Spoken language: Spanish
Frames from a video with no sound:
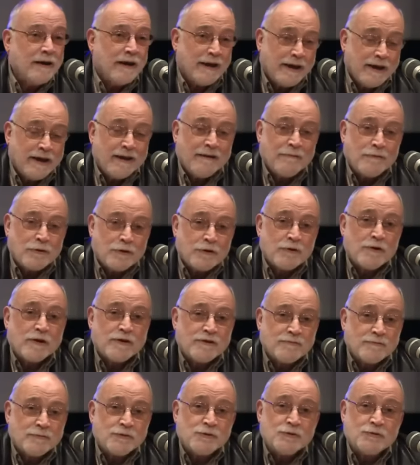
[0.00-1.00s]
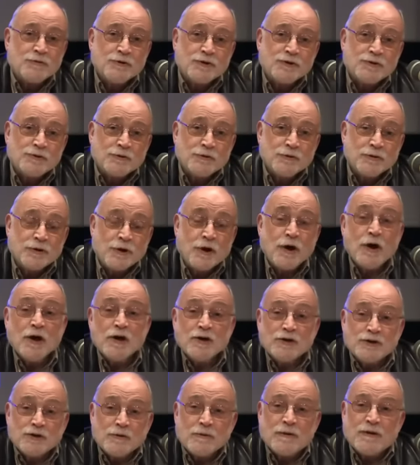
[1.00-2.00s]
elaboró no hace mucho un estudio
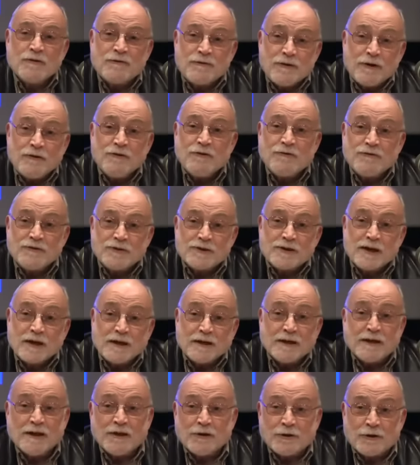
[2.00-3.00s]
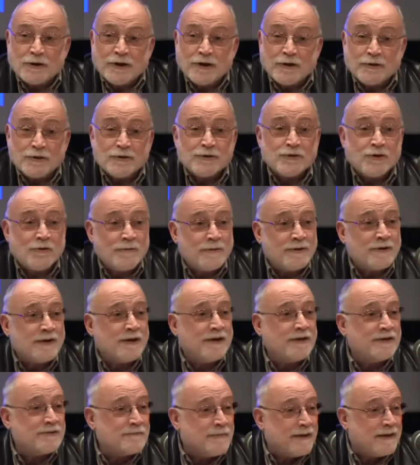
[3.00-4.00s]
sobre el fraude fiscal que los ricos
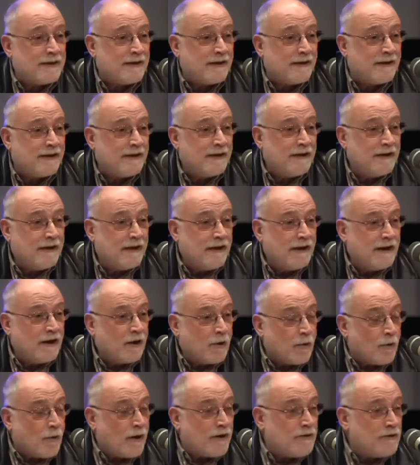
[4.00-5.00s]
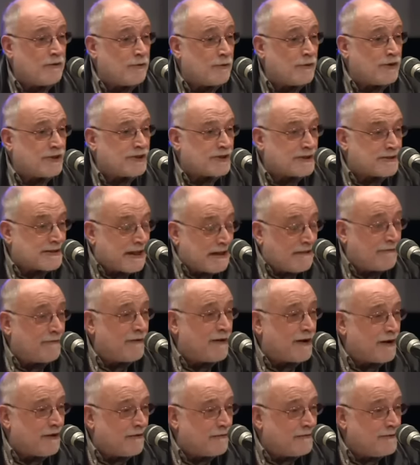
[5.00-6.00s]
cometen en España. ¿Cuánto
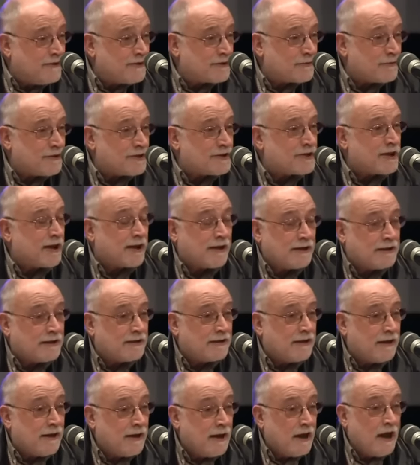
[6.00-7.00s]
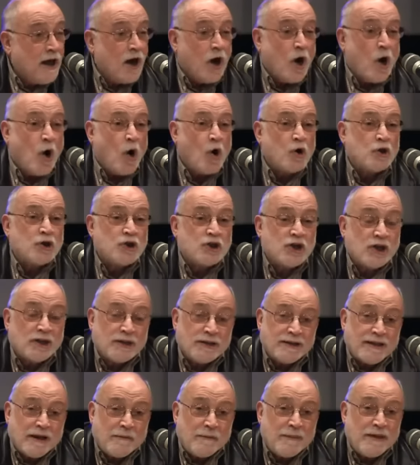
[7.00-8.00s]
estafan al fisco esta gente?
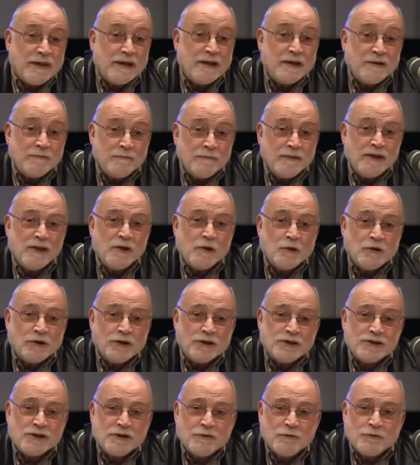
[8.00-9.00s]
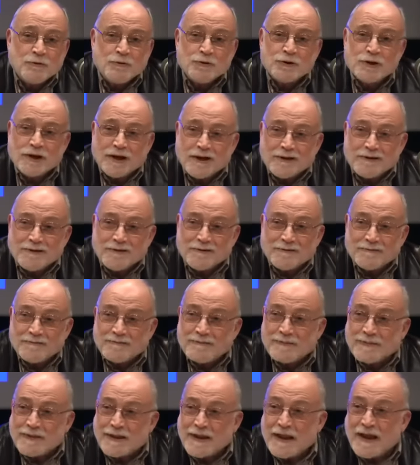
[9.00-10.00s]
80.000 millones de euros al año.
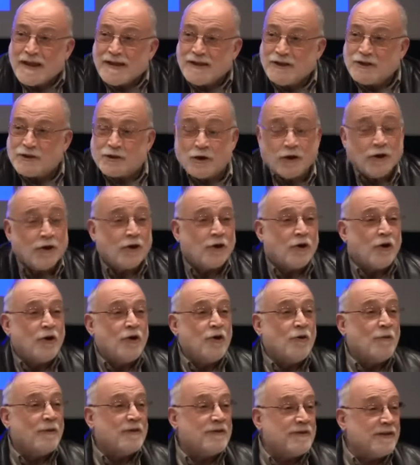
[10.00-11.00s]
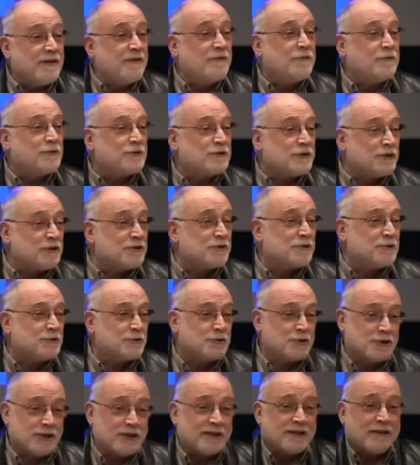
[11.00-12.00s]
Y solo con 900 de estos
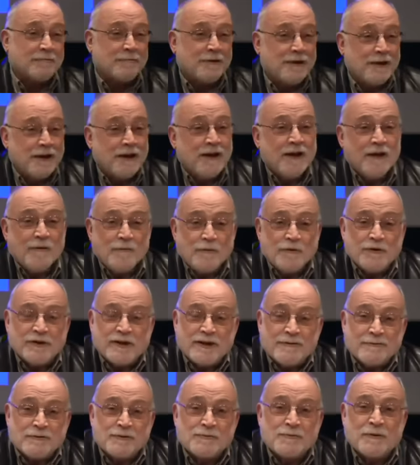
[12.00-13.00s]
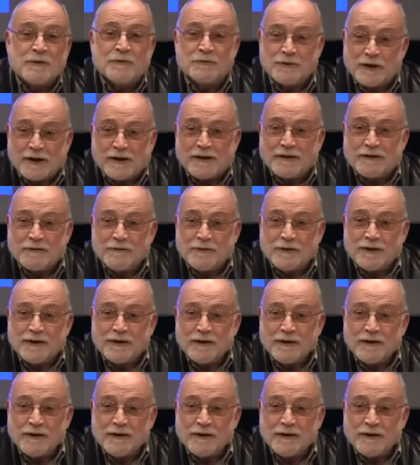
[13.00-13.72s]
80.000 podríamos perdonar la